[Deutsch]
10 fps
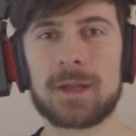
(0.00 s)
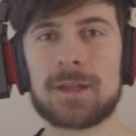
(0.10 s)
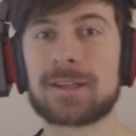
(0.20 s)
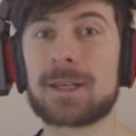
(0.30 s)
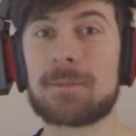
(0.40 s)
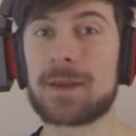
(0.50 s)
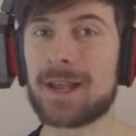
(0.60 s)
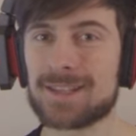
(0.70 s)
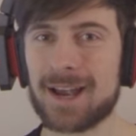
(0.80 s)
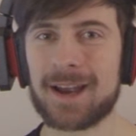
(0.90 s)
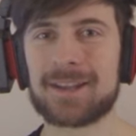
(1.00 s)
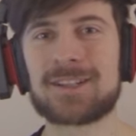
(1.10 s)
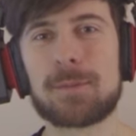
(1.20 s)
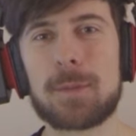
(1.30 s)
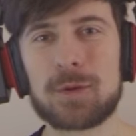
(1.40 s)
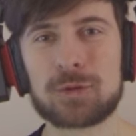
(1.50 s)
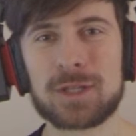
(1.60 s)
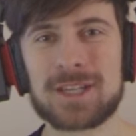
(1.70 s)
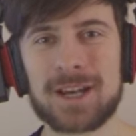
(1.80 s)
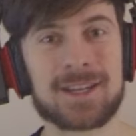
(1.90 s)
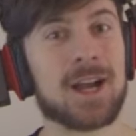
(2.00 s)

dann gebt mir jetzt eine knappe Minute Zeit.